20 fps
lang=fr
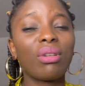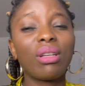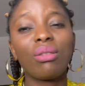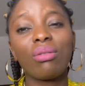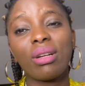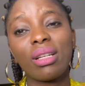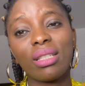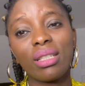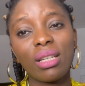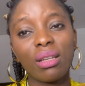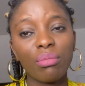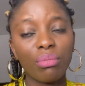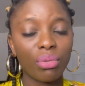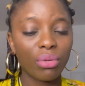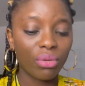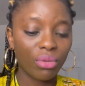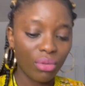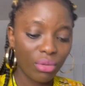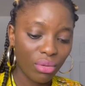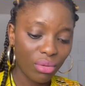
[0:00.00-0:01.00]
éloignées un peu
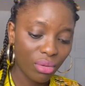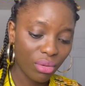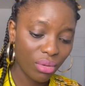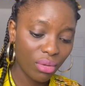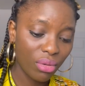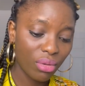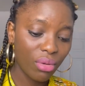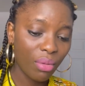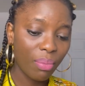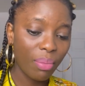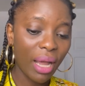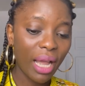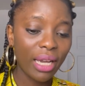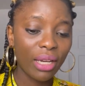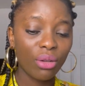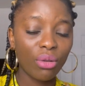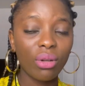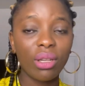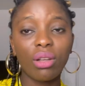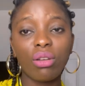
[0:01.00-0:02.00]
de, de, de part et d'autre.